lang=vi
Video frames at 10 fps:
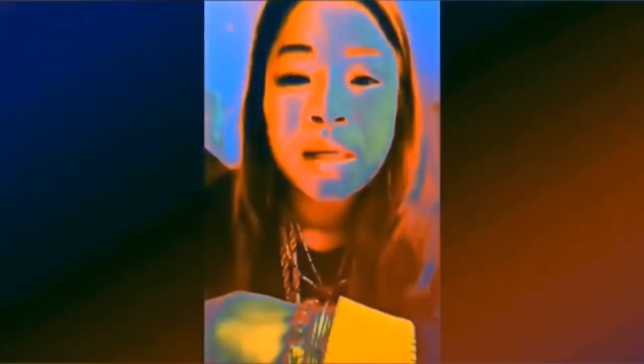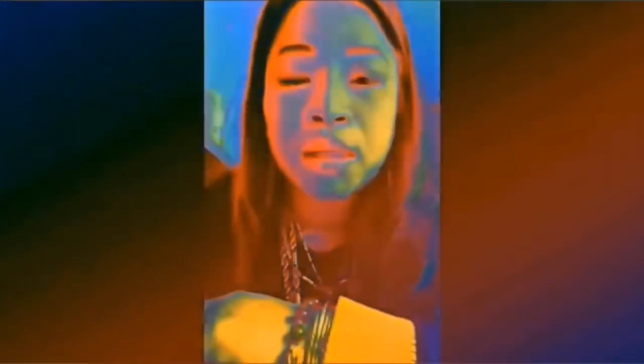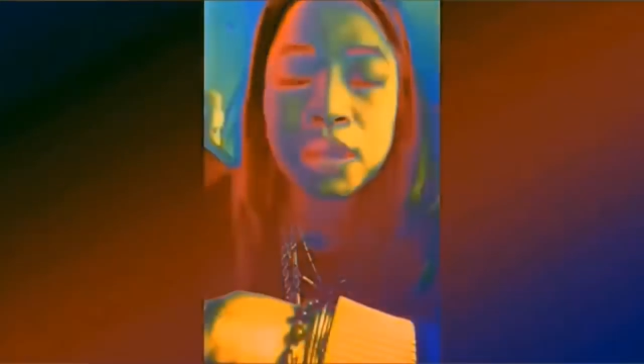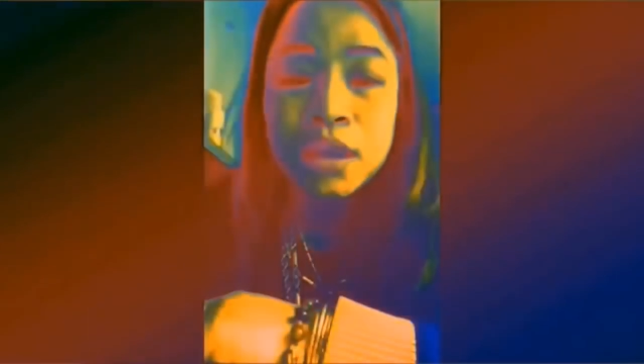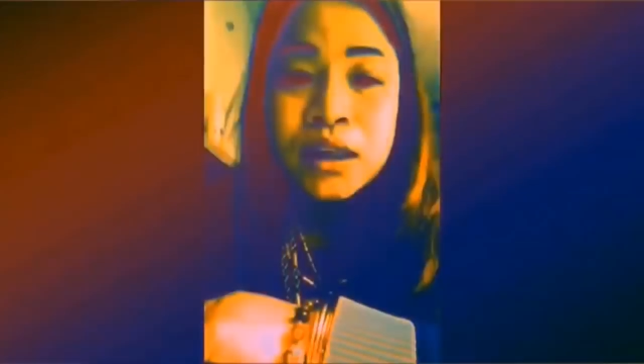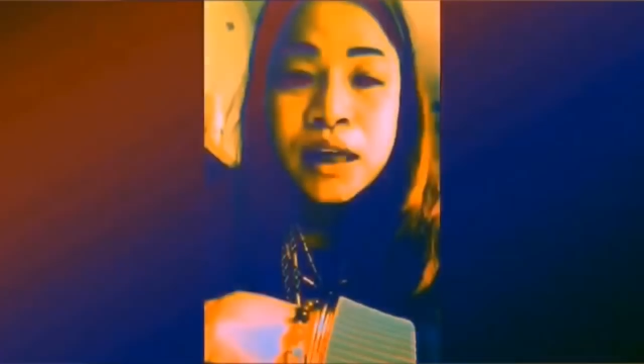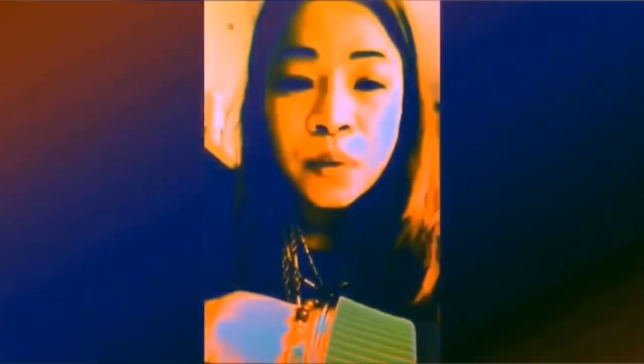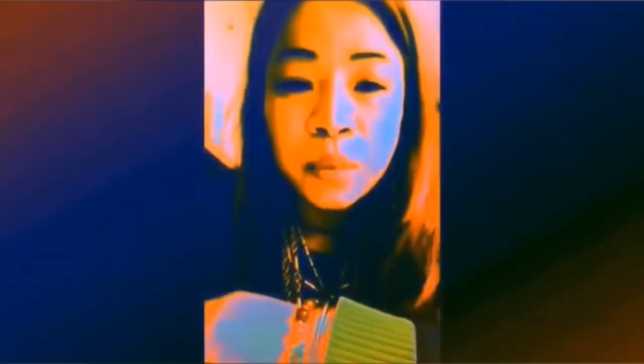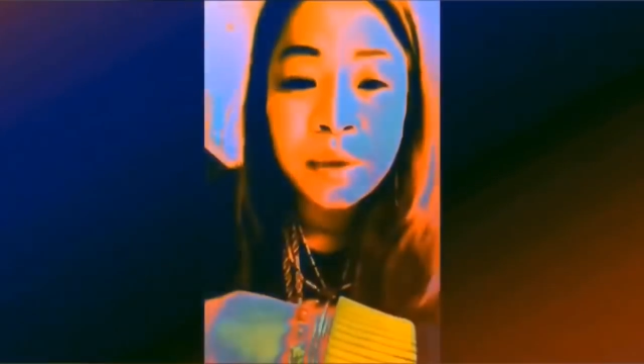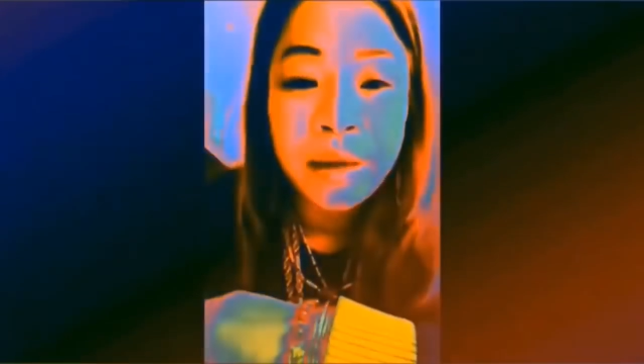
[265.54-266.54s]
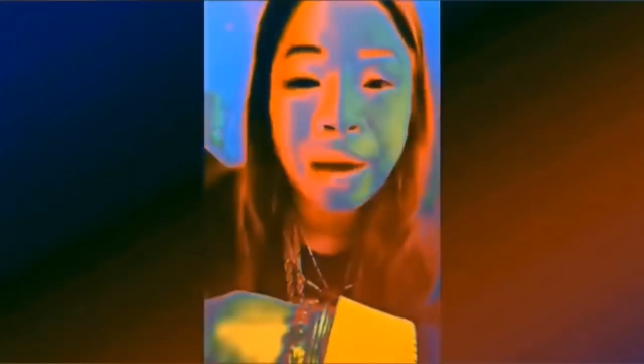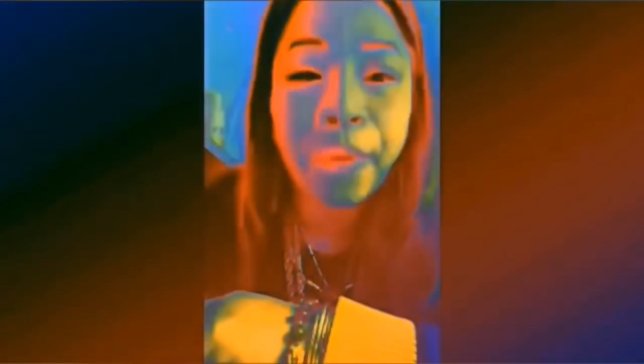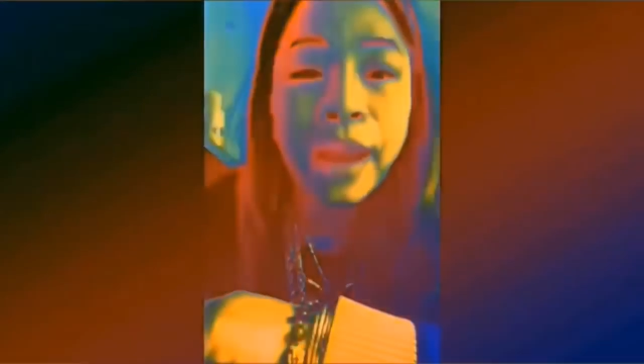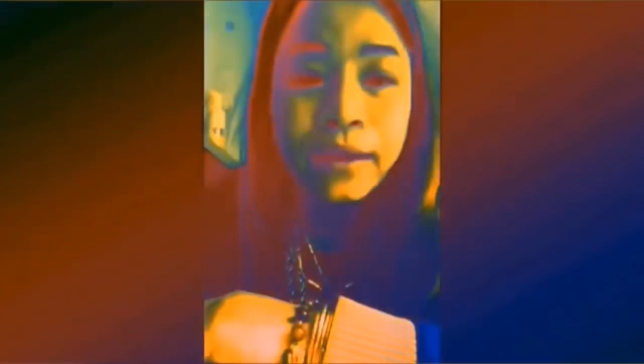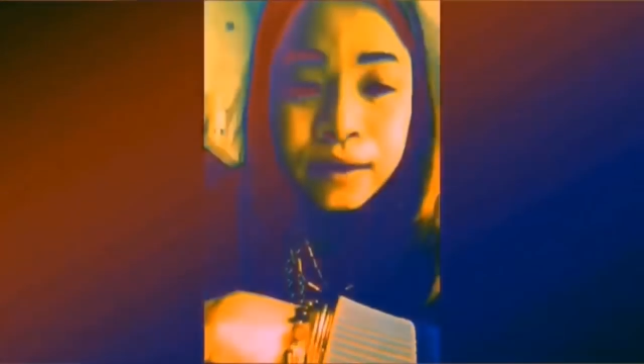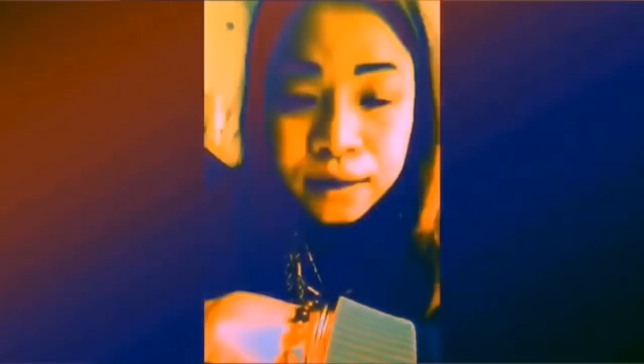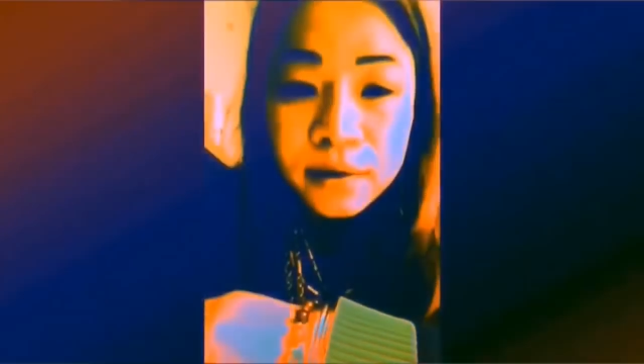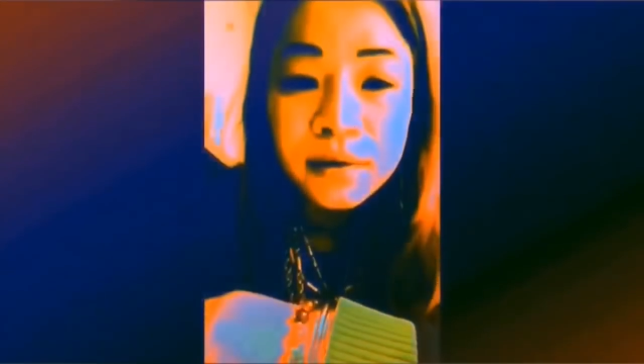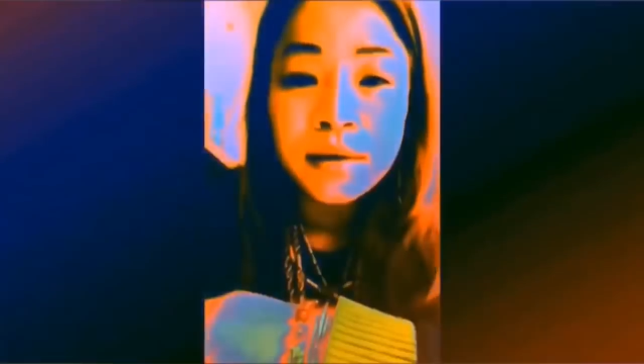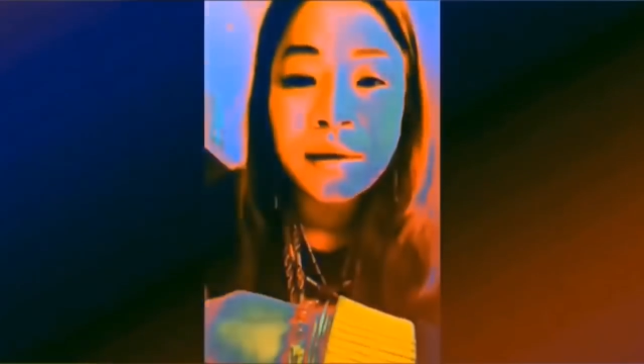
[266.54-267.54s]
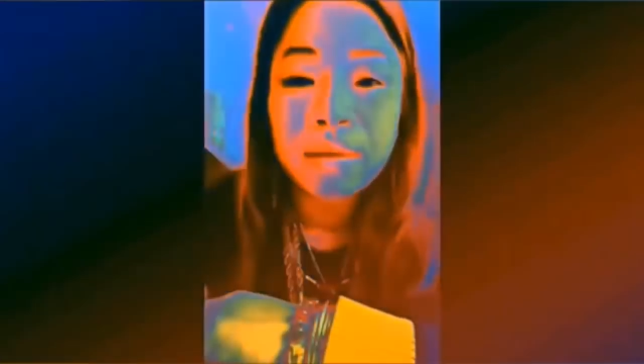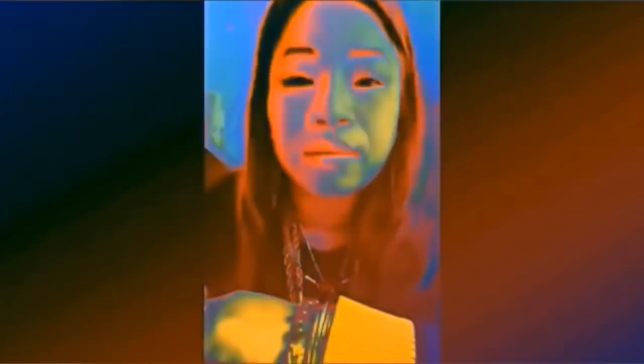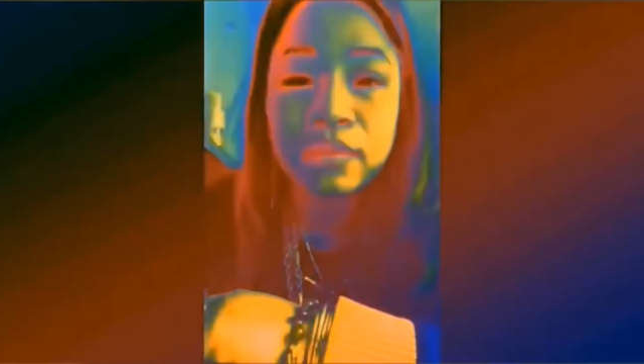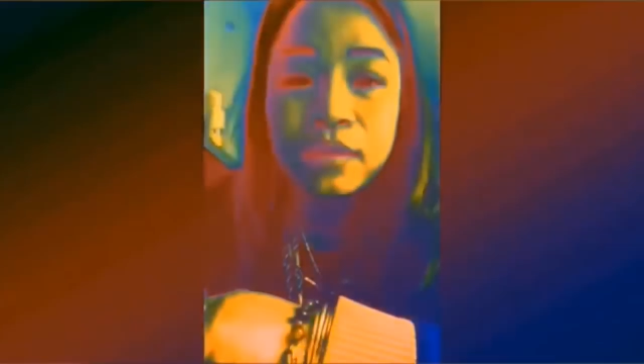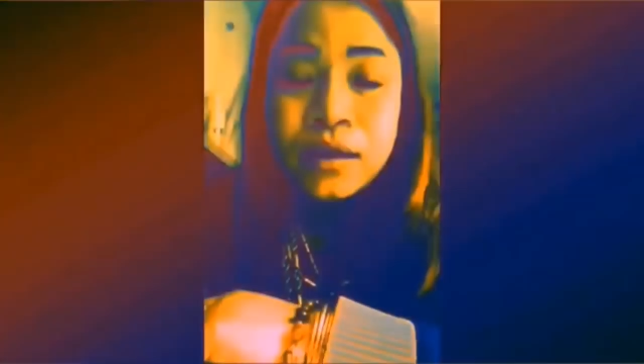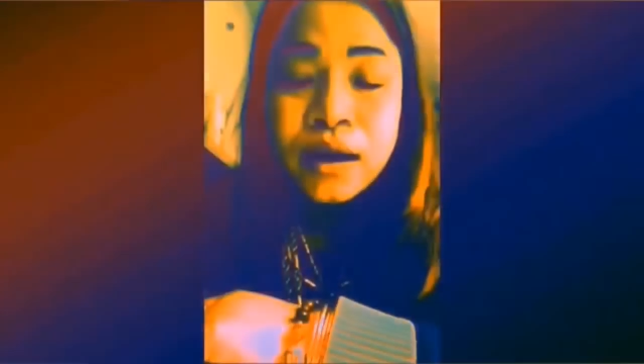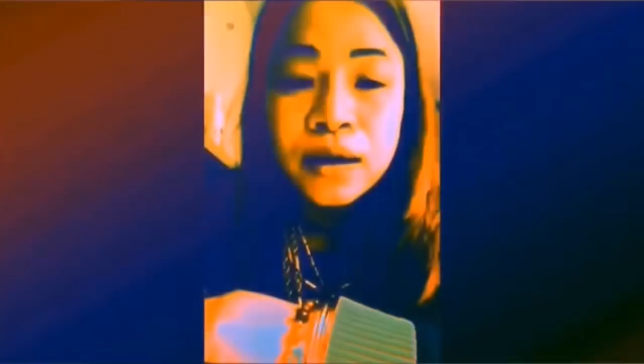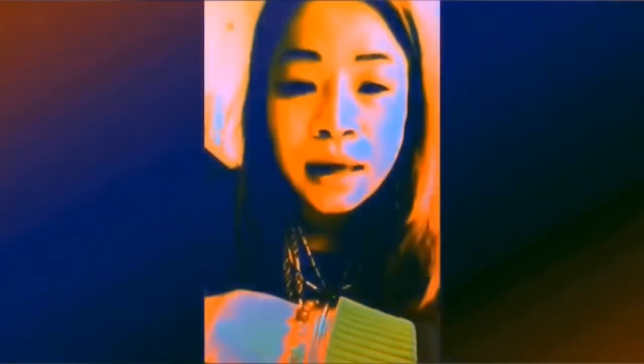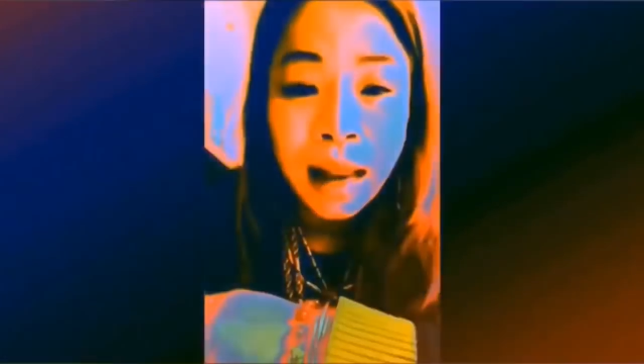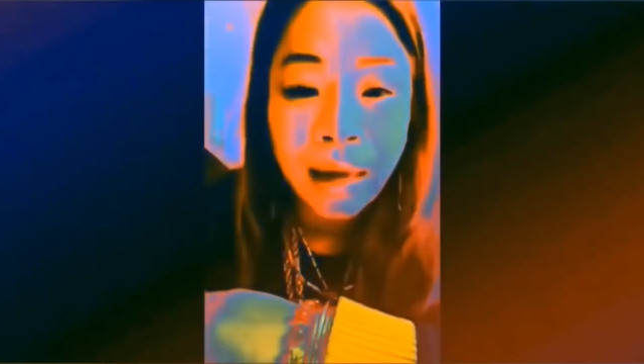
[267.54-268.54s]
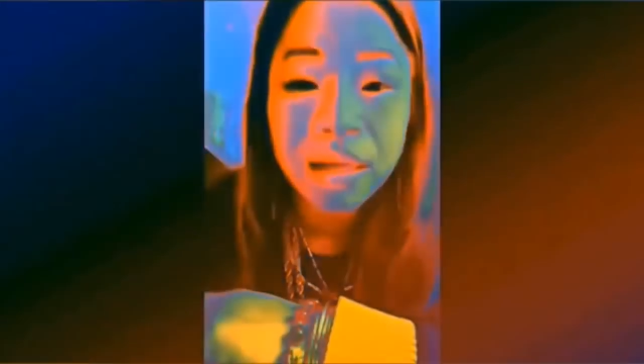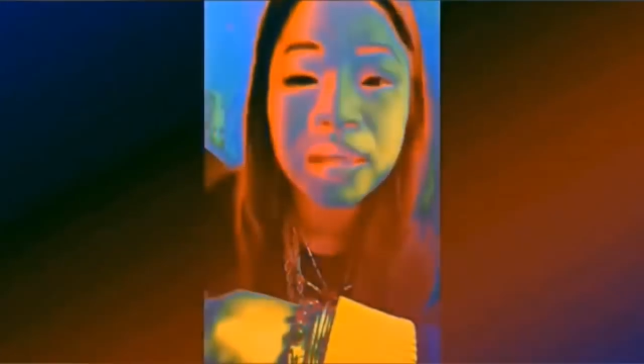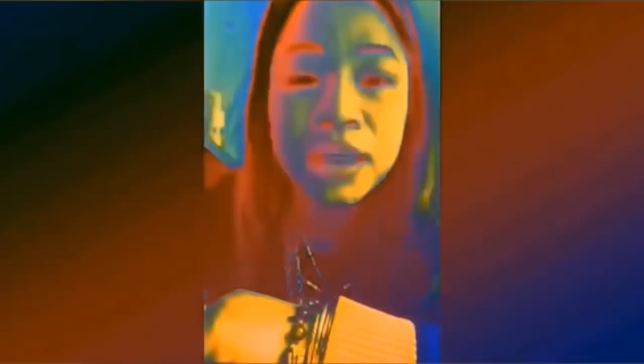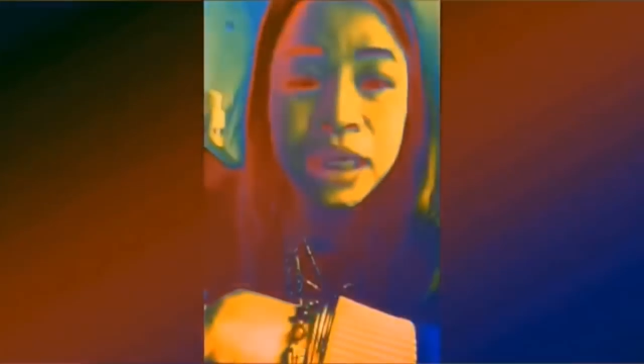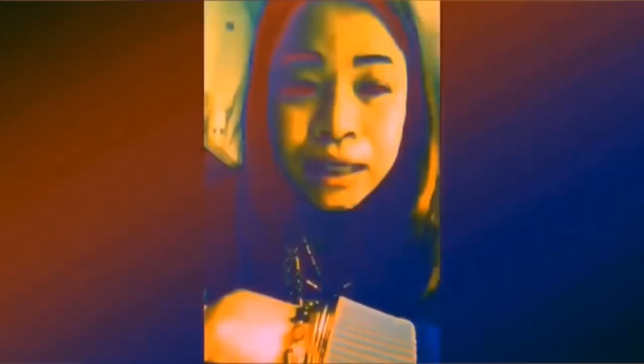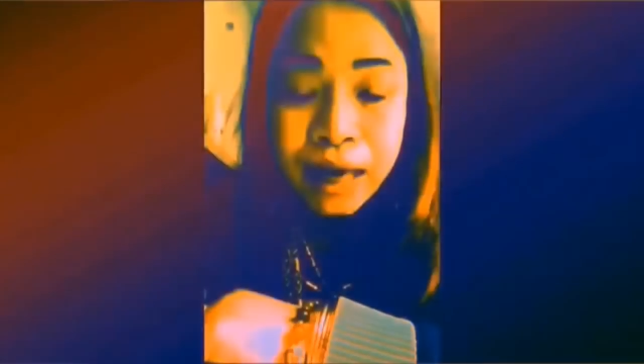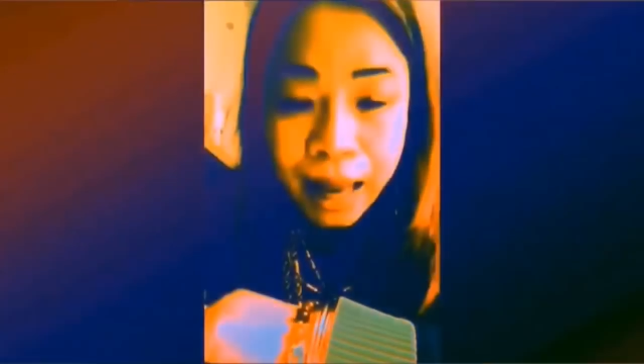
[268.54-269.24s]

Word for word: trong và ngoài nước tất cả nước Việt Nam